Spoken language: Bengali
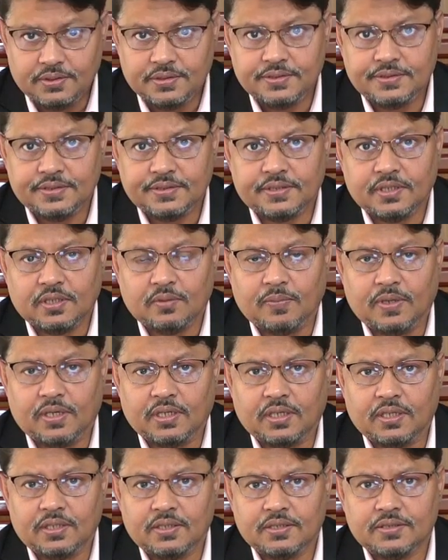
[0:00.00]
ডিজিটাল
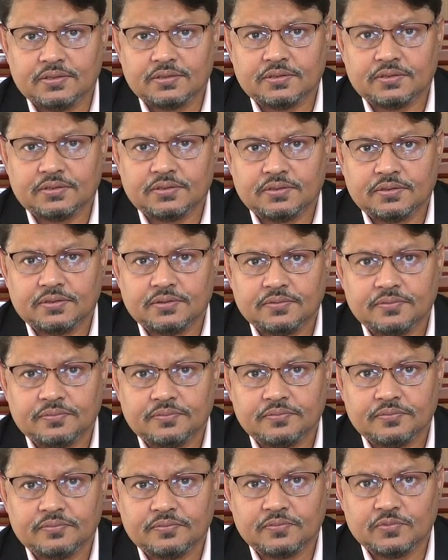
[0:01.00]
বাংলাদেশ
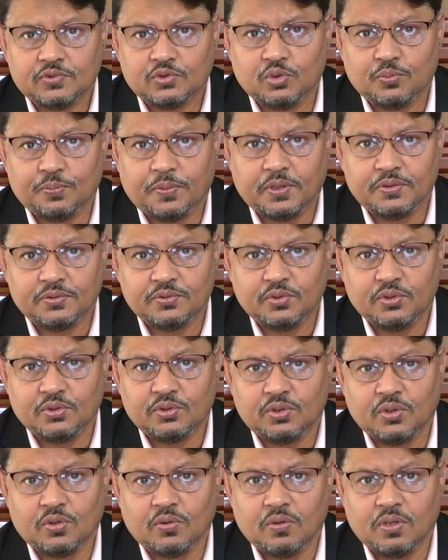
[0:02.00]

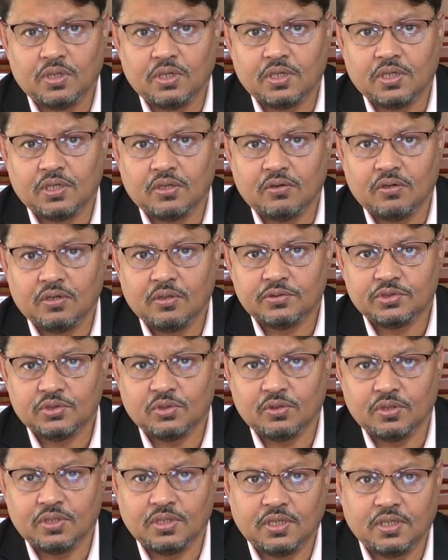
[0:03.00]
রূপান্তরিত হওয়ার কারণে
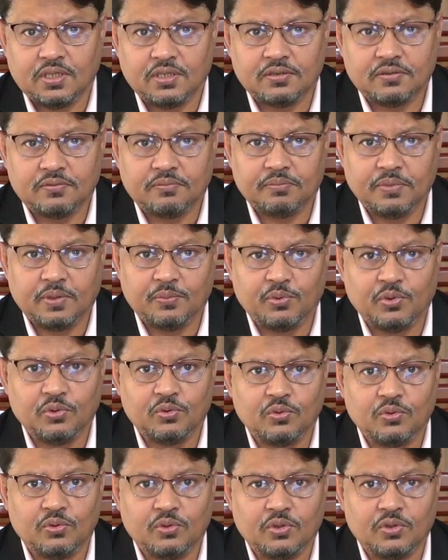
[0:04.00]
সরকার ব্যাপক
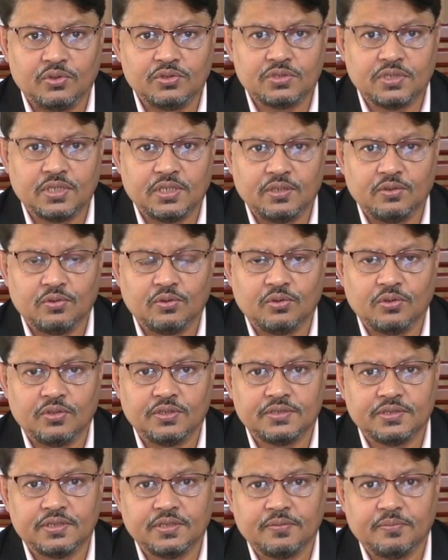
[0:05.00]
উন্নয়ন সাধিত
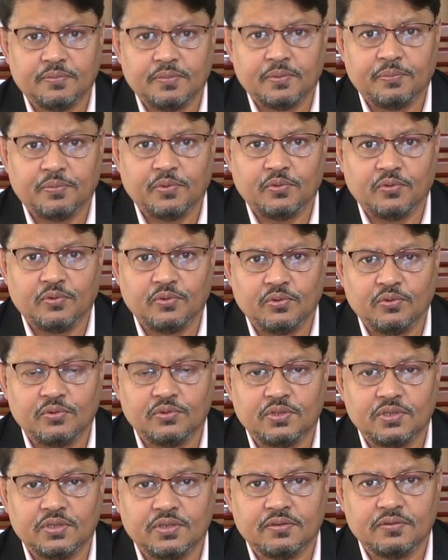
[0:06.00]
হয়েছে ব্যাপক
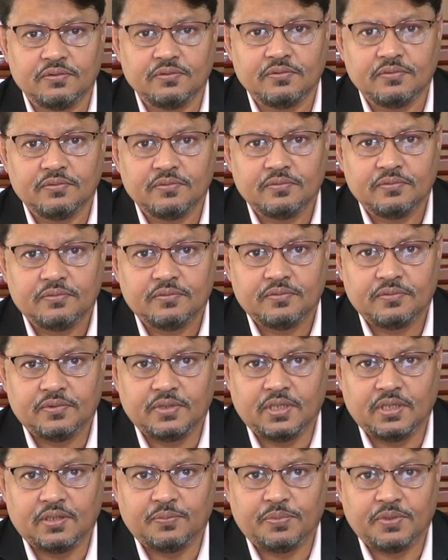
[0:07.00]
উন্নতি
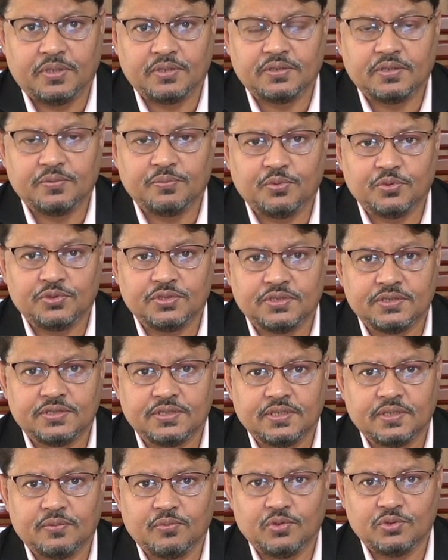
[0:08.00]
দ্বার প্রান্তে পৌঁছেছে
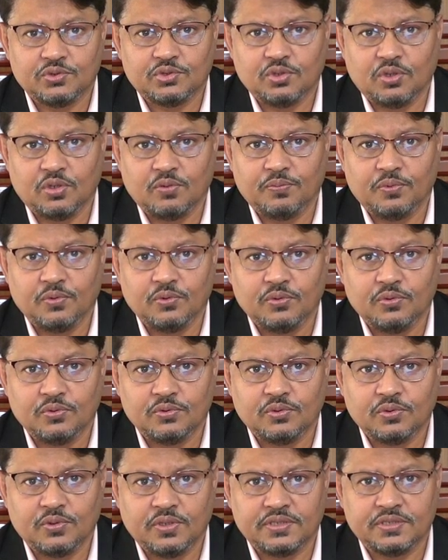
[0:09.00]
এবং
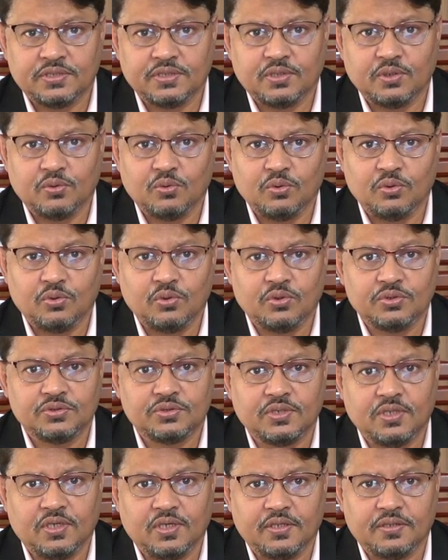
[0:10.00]
সম্পূর্ণত দেশে থেকে
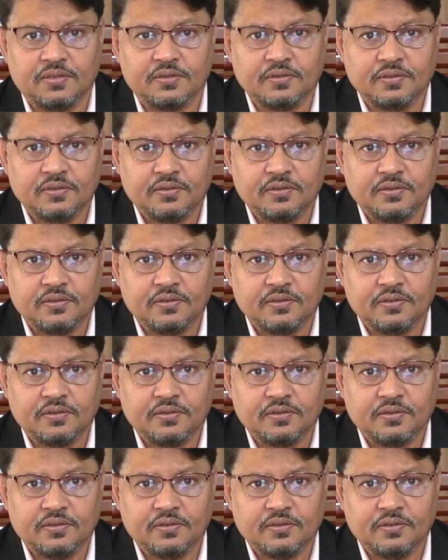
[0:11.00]
উন্নয়নশীলের